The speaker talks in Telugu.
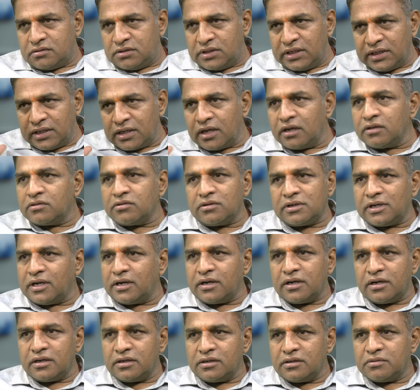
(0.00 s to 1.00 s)
థింకింగ్ తోటి
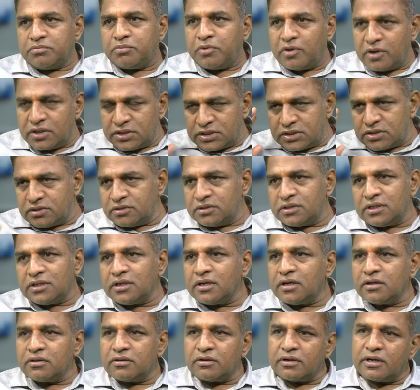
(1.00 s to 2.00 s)
వెళ్ళాలి పాజిటివ్
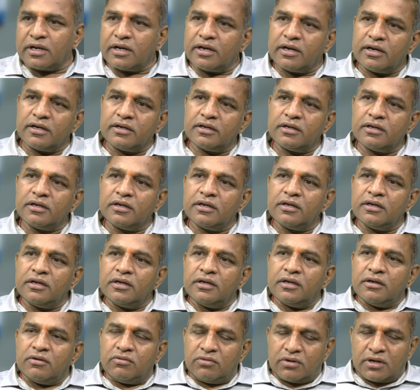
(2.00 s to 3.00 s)
థింకింగ్ తోటి వెళ్ళాలి
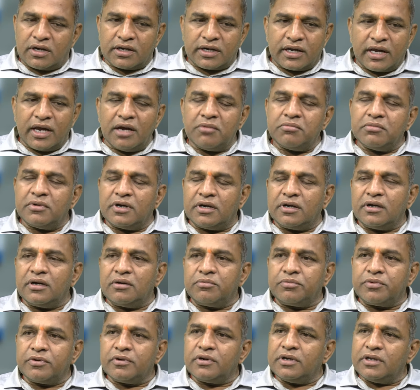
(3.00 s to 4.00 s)
ఒక గేమ్
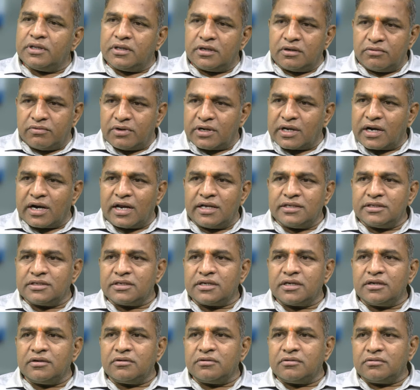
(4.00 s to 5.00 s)
అన్నప్పుడు లేదంటే ఒక
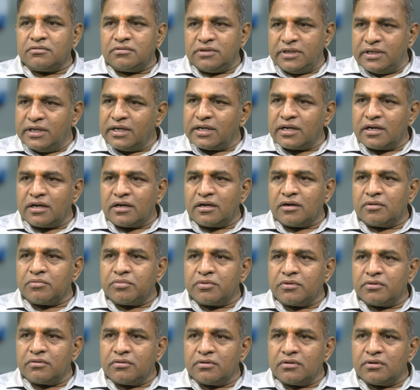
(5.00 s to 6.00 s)
రాజకీయం ఎన్నికలు
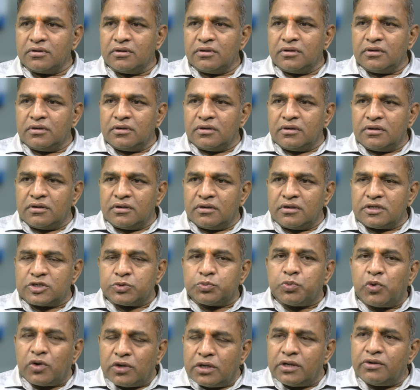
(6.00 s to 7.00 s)
అన్నప్పుడు
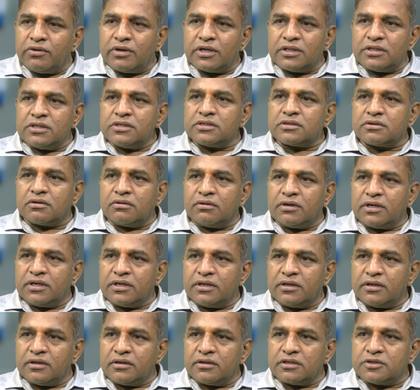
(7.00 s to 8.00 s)
స్పోర్టివ్గా
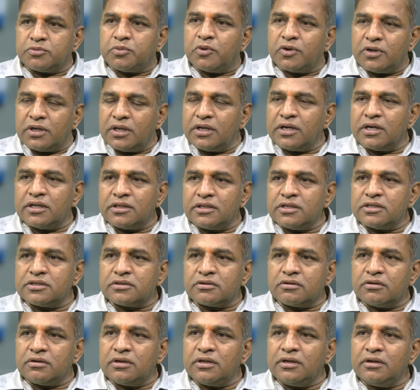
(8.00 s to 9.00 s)
తీసుకోవాలి స్పోర్టివ్గా
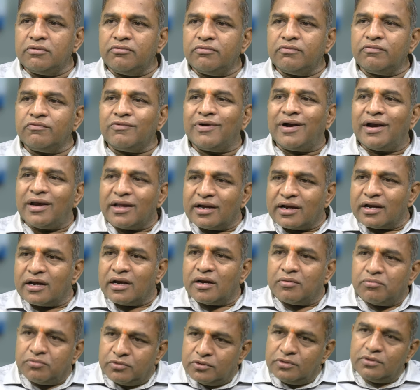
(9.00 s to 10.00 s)
తీసుకొని
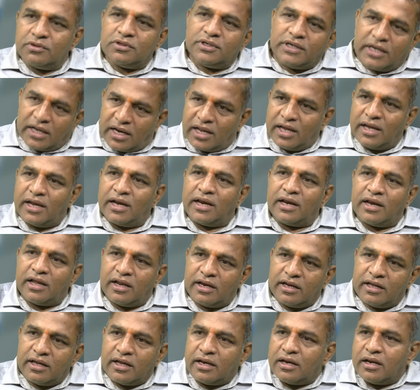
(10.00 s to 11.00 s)
వాళ్ళకన్నా ముందు ఎలా
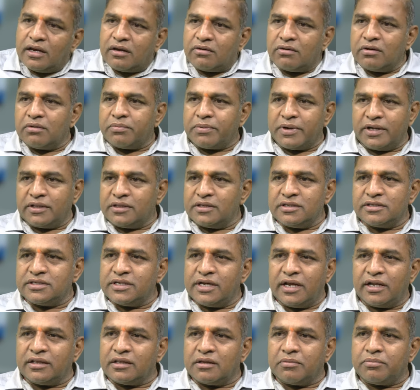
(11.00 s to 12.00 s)
వెళ్ళాలి అనేటువంటి ప్రయత్నం
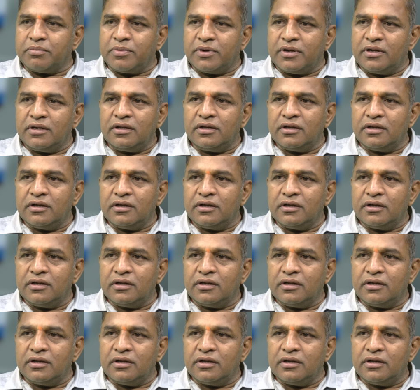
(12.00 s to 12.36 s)
చేయాలి తప్ప